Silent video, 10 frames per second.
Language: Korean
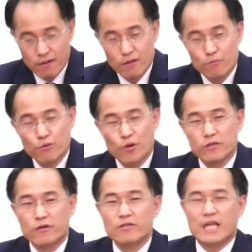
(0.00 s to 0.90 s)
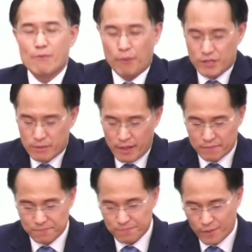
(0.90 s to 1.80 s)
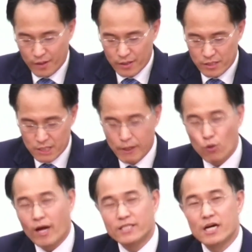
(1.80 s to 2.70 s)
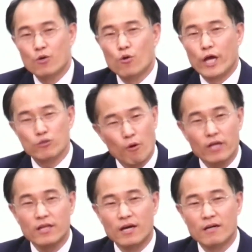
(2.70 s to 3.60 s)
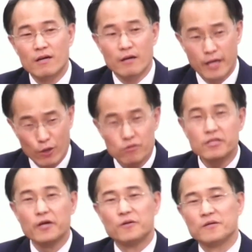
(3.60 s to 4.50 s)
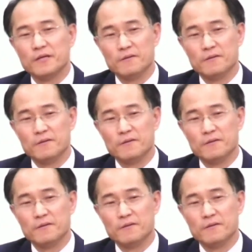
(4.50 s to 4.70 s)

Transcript: 물론 그런 사람이 없겠지만 집에도 가지 않고 계속 먹겠다. 계속 드세요. 예.